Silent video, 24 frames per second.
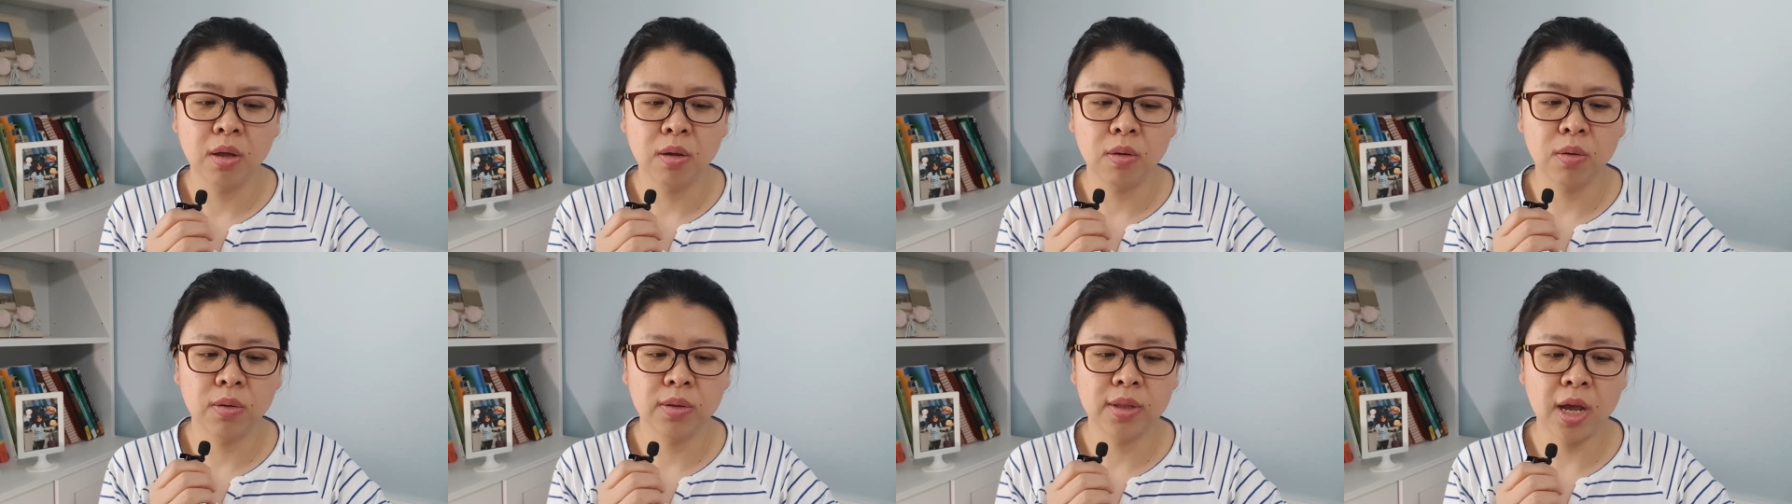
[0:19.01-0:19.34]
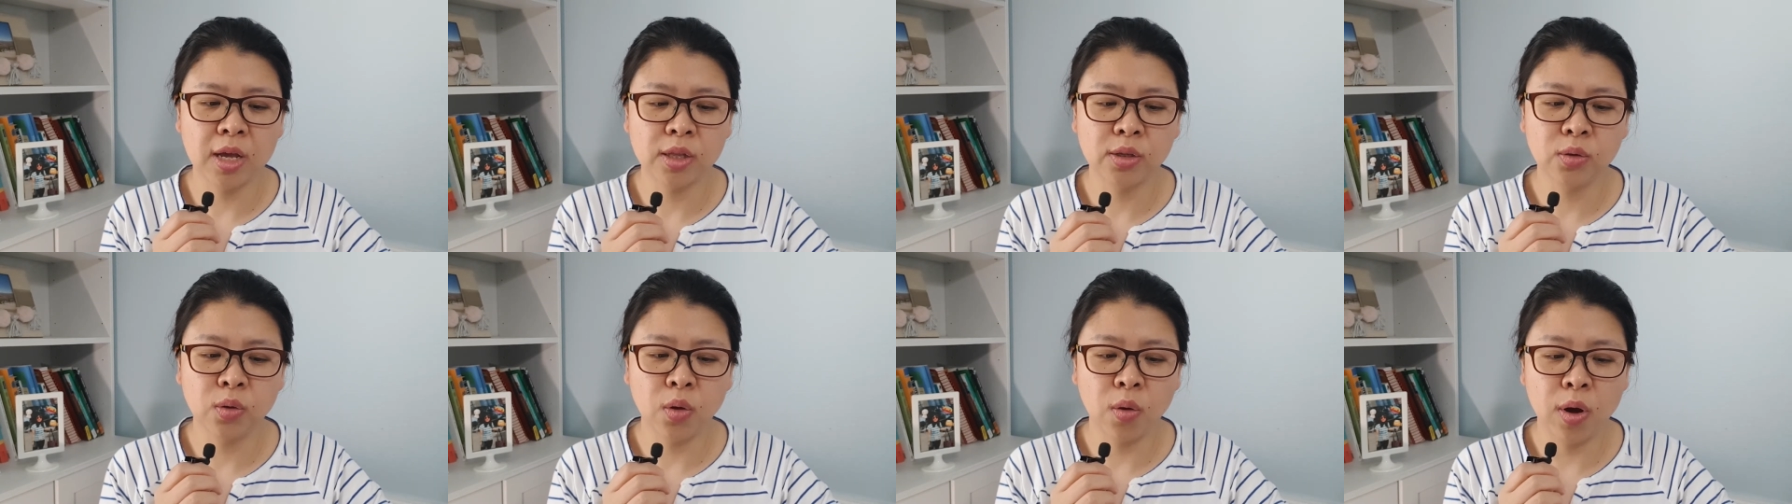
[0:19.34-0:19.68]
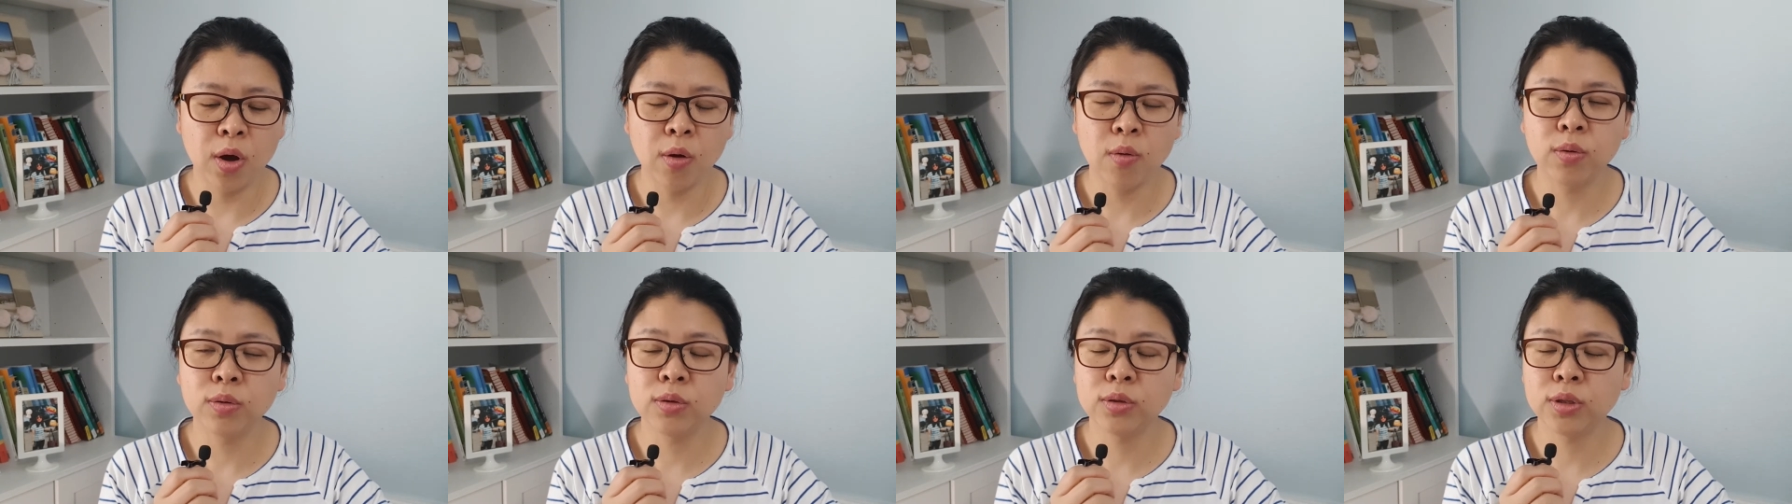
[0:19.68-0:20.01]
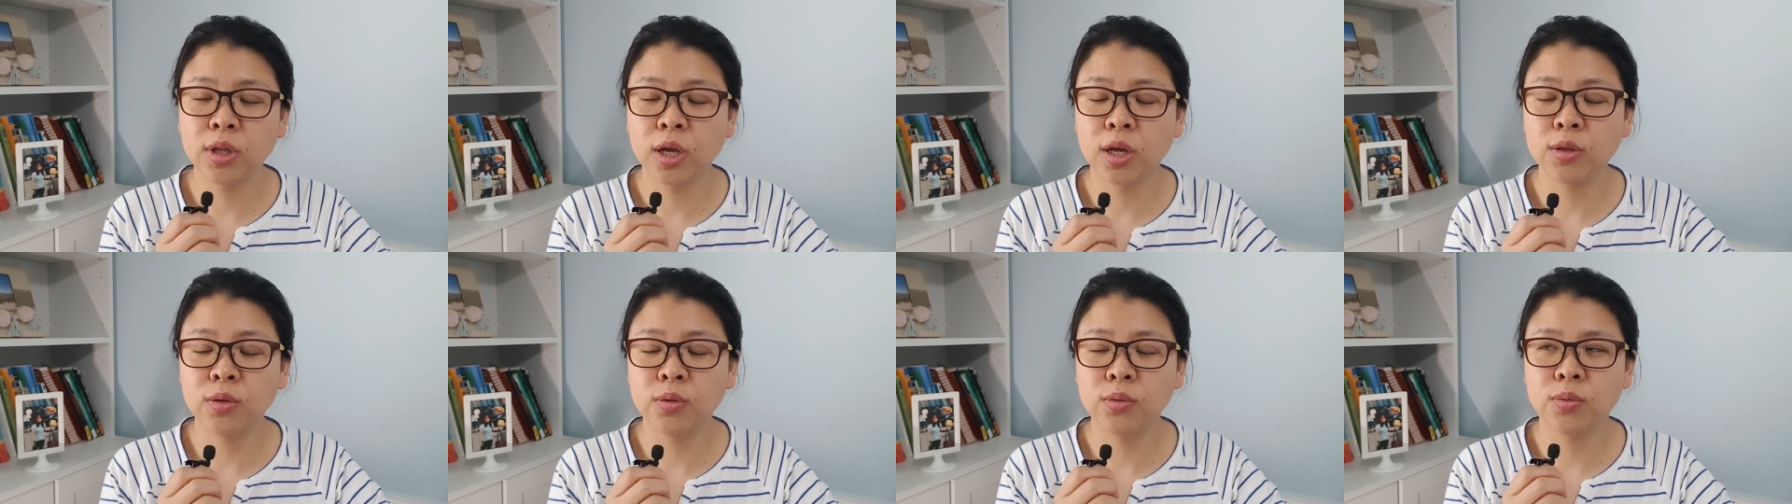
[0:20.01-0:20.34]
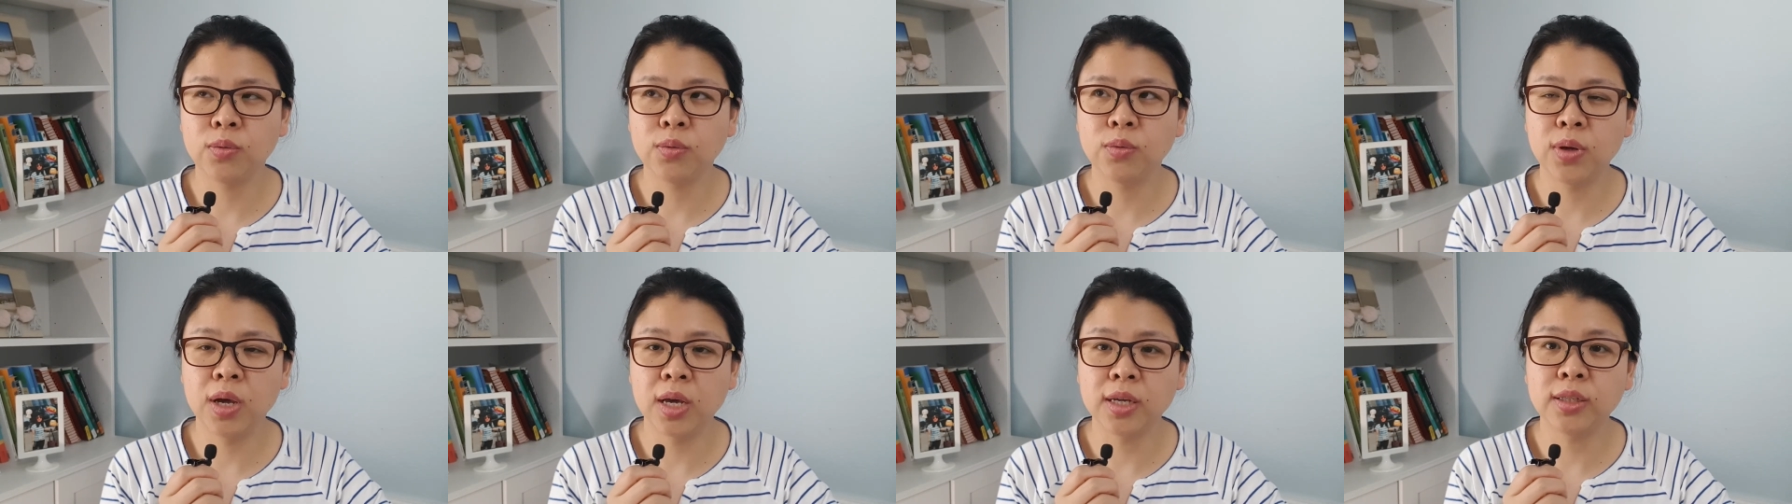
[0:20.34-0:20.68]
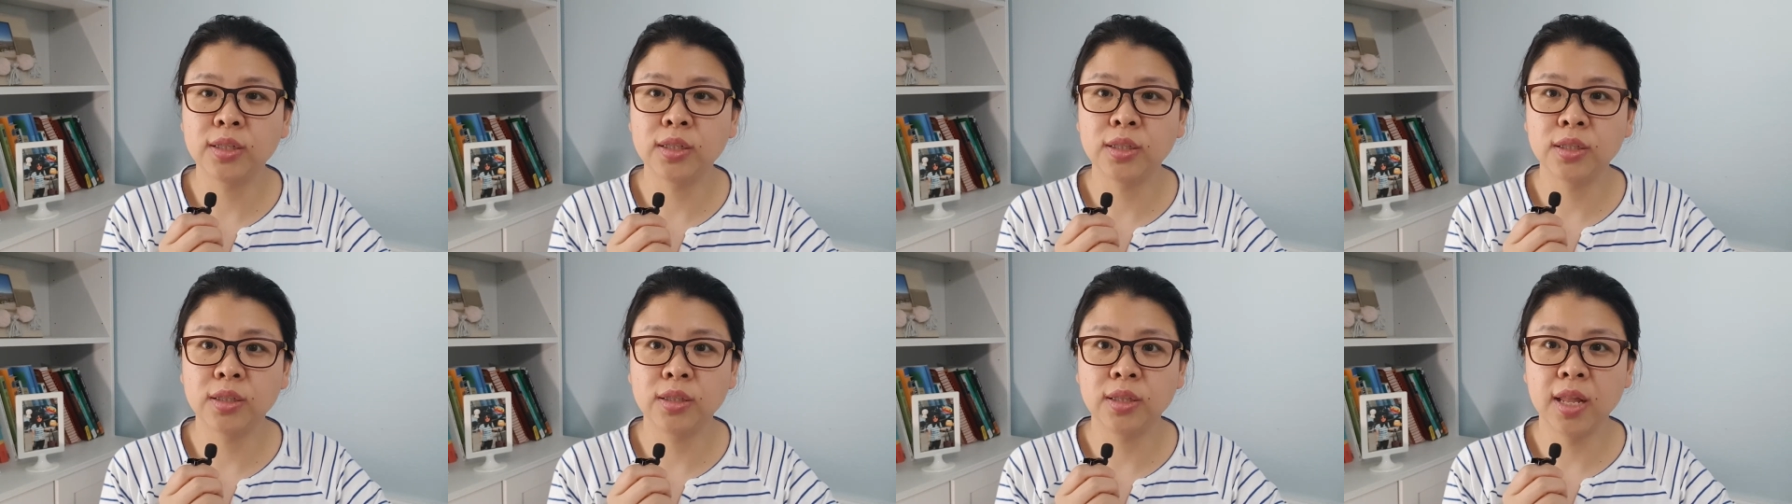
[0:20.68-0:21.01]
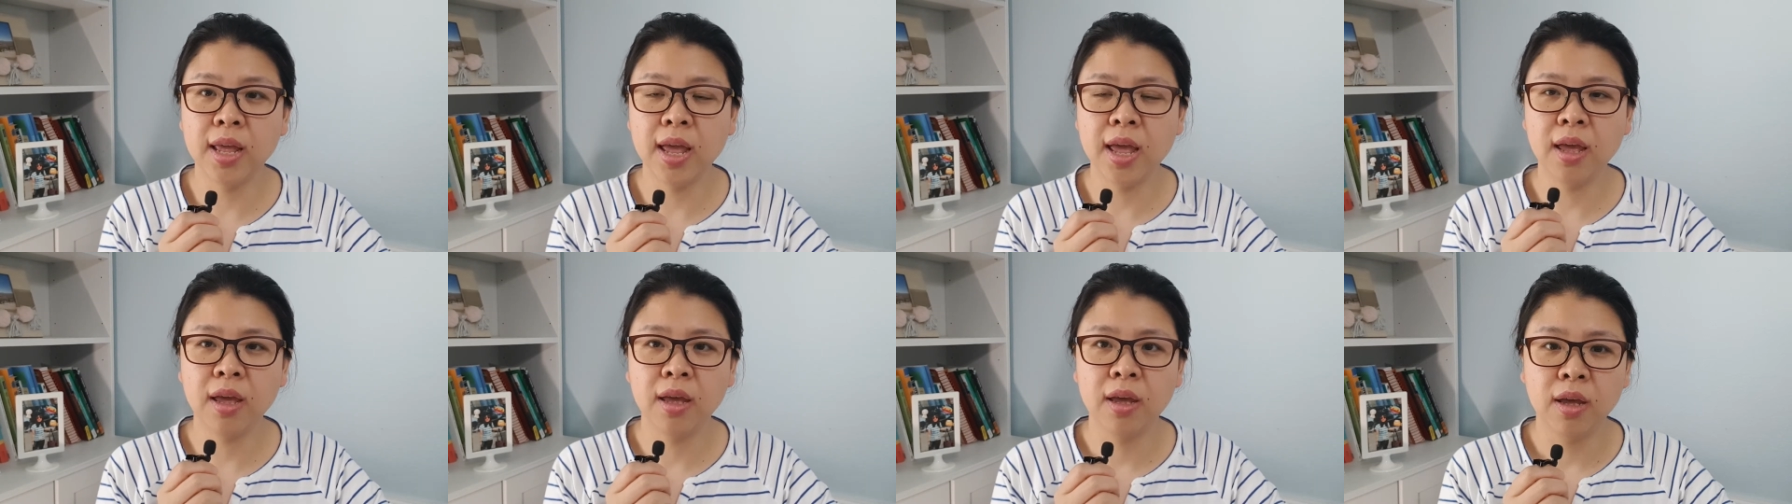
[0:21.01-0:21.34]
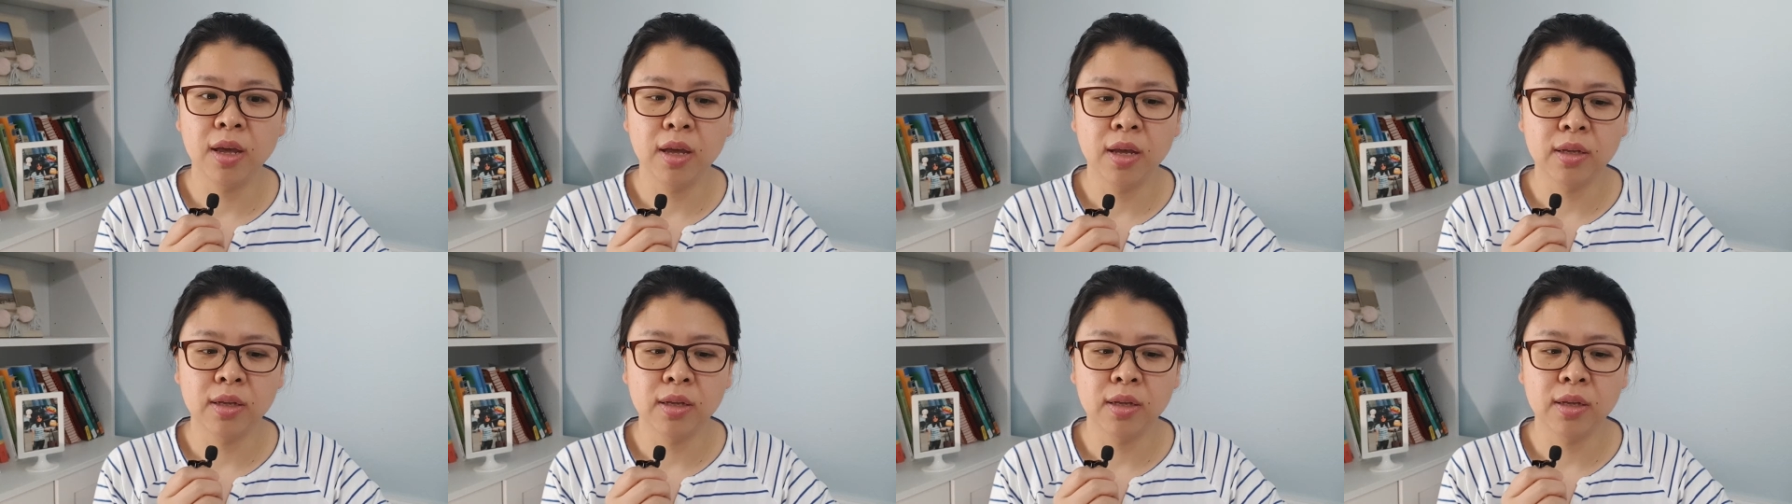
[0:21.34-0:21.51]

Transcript: 어, 다른 어학원을 다니고 계시는데,